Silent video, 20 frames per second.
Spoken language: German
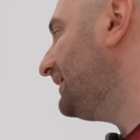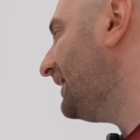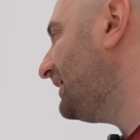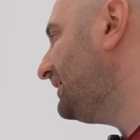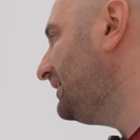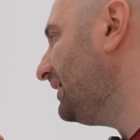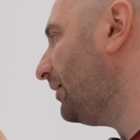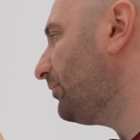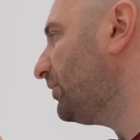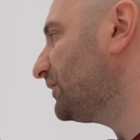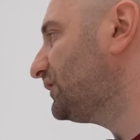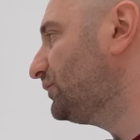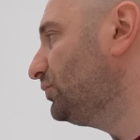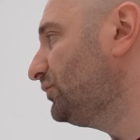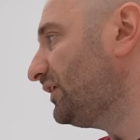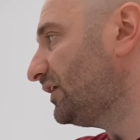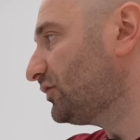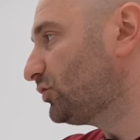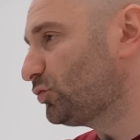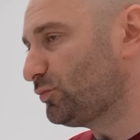der hier aber zu
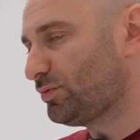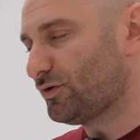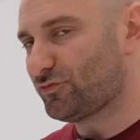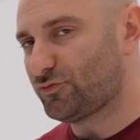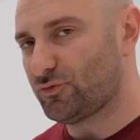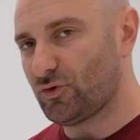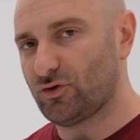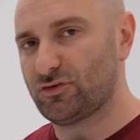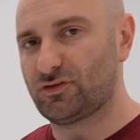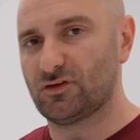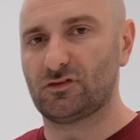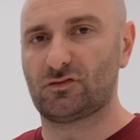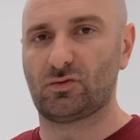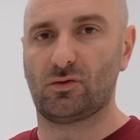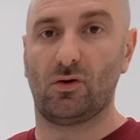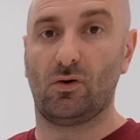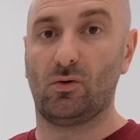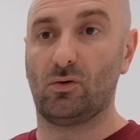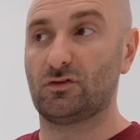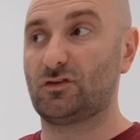sehr drüber für euch ist
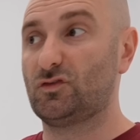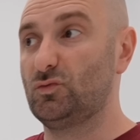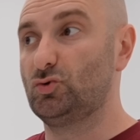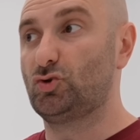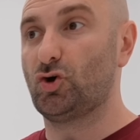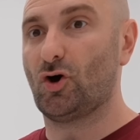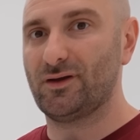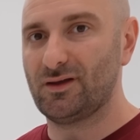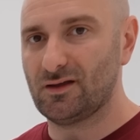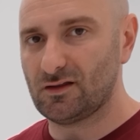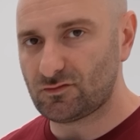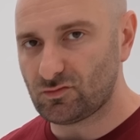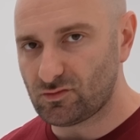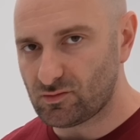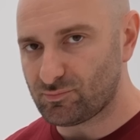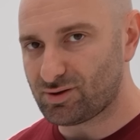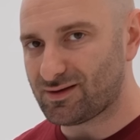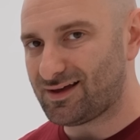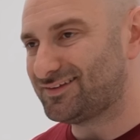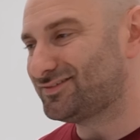oder auch zu teuer, zu
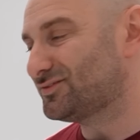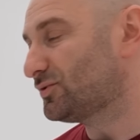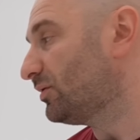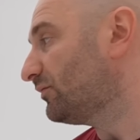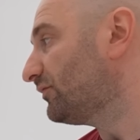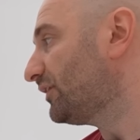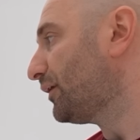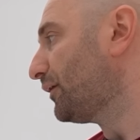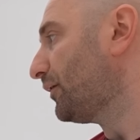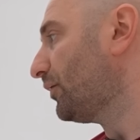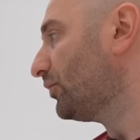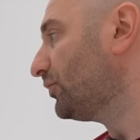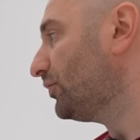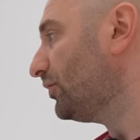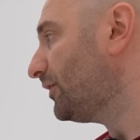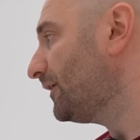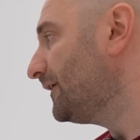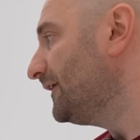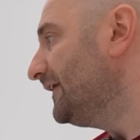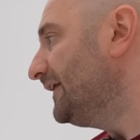den Preisen kommen wir dann auch
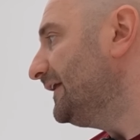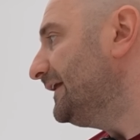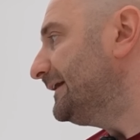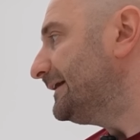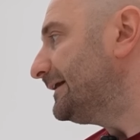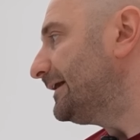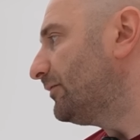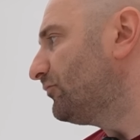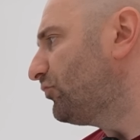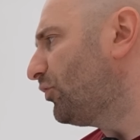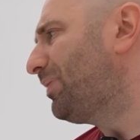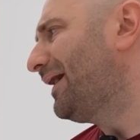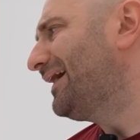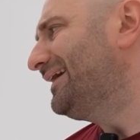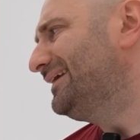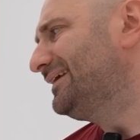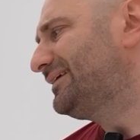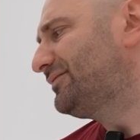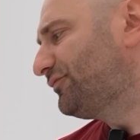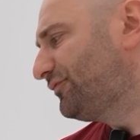noch. Ähm,
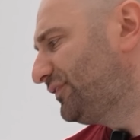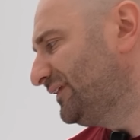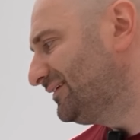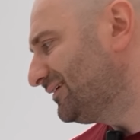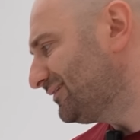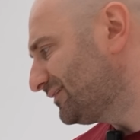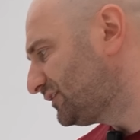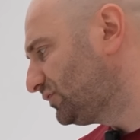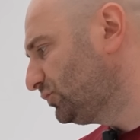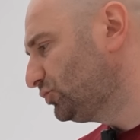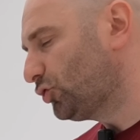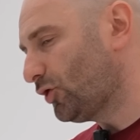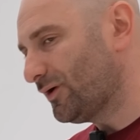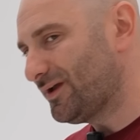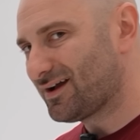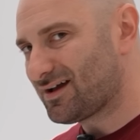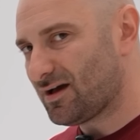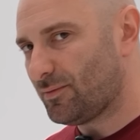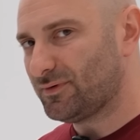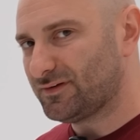wobei ich finde, zu
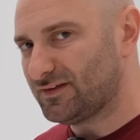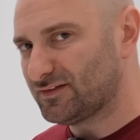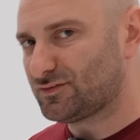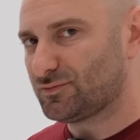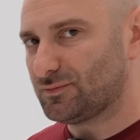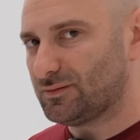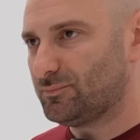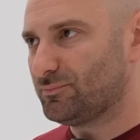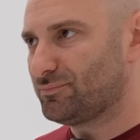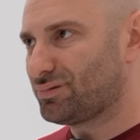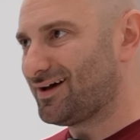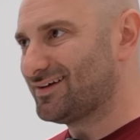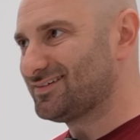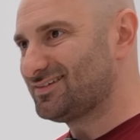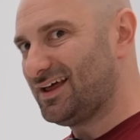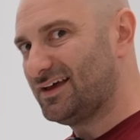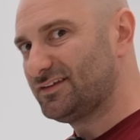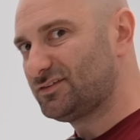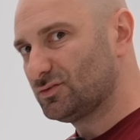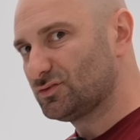teuer kann man jetzt im
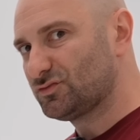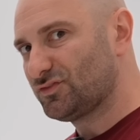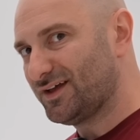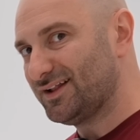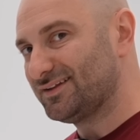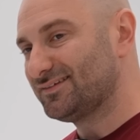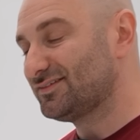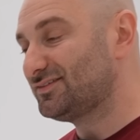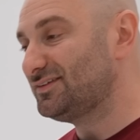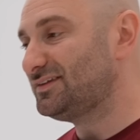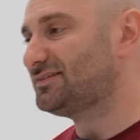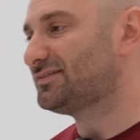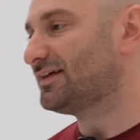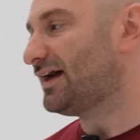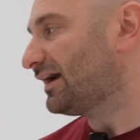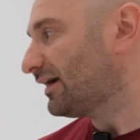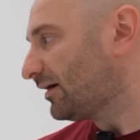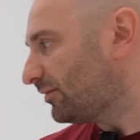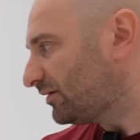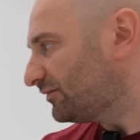Preis-Leistungs-Verhältnis nicht
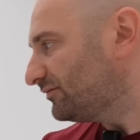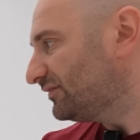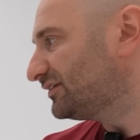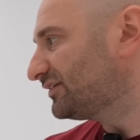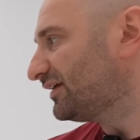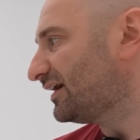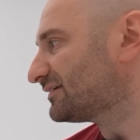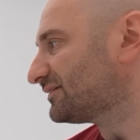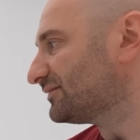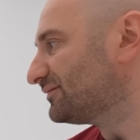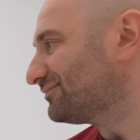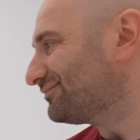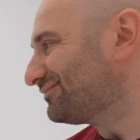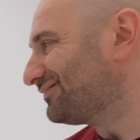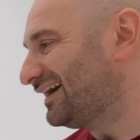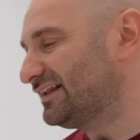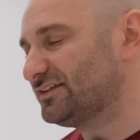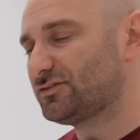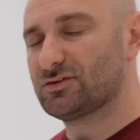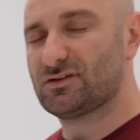sagen. Aber wie gesagt,
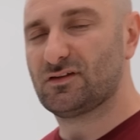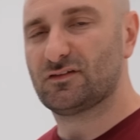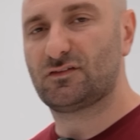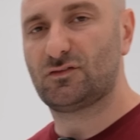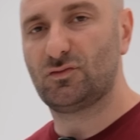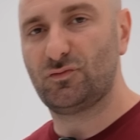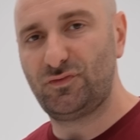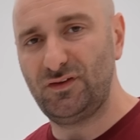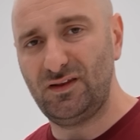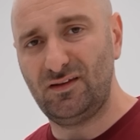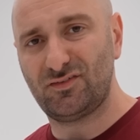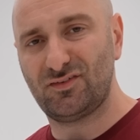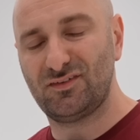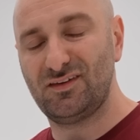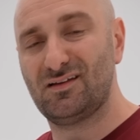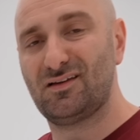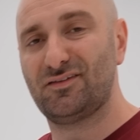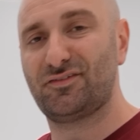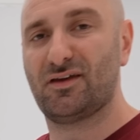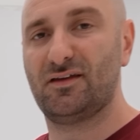falls euch das zu viel ist in
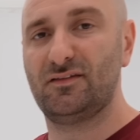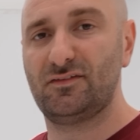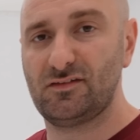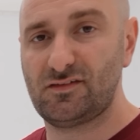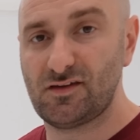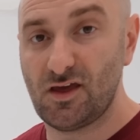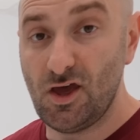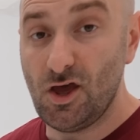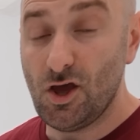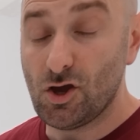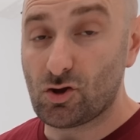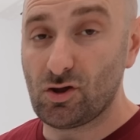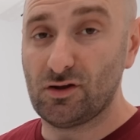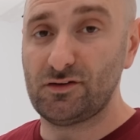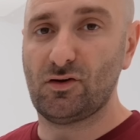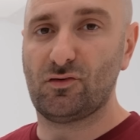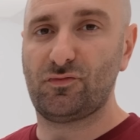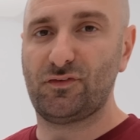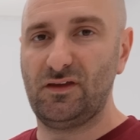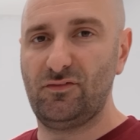jeglicher Hinsicht,
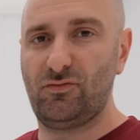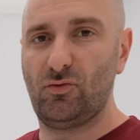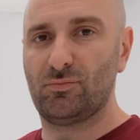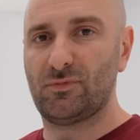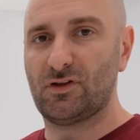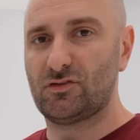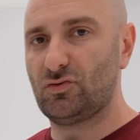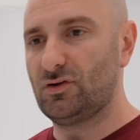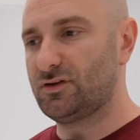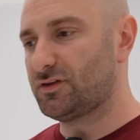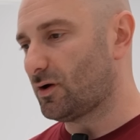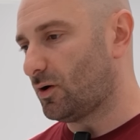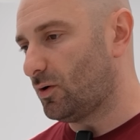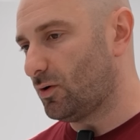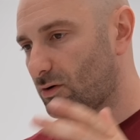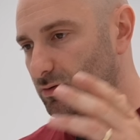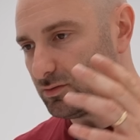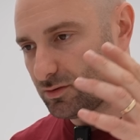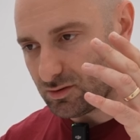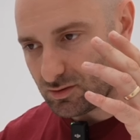könnt ihr auf Evium natürlich
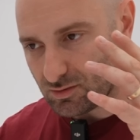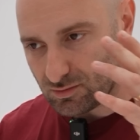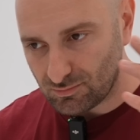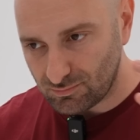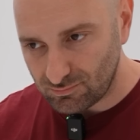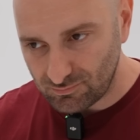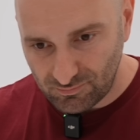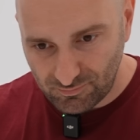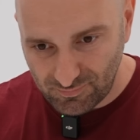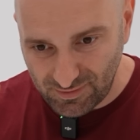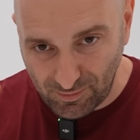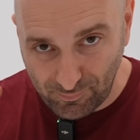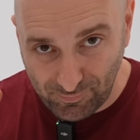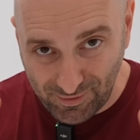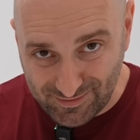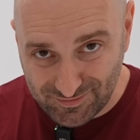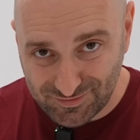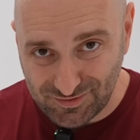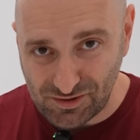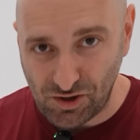auch äh, mehr
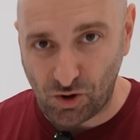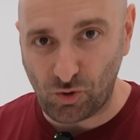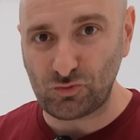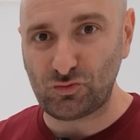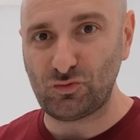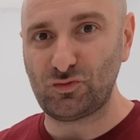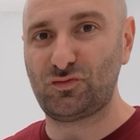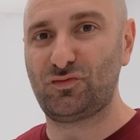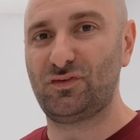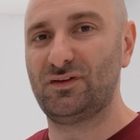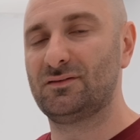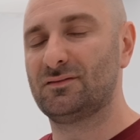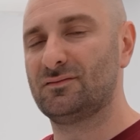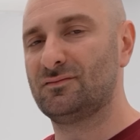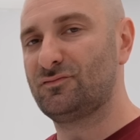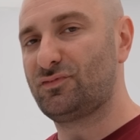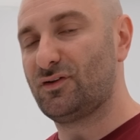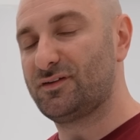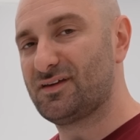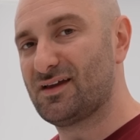Basic-Autos
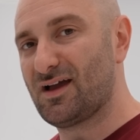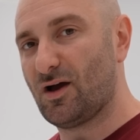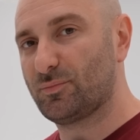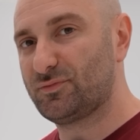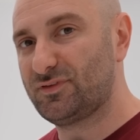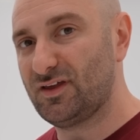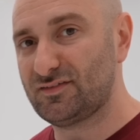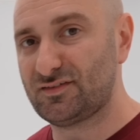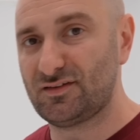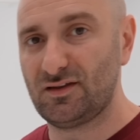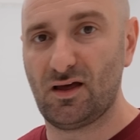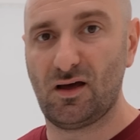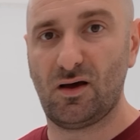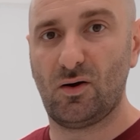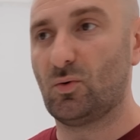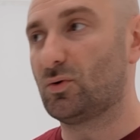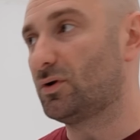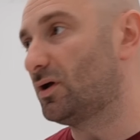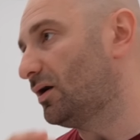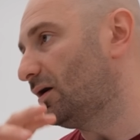finden. Völlig egal ob Tesla
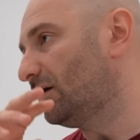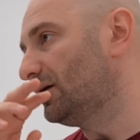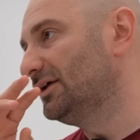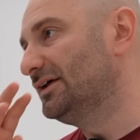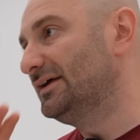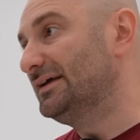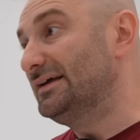oder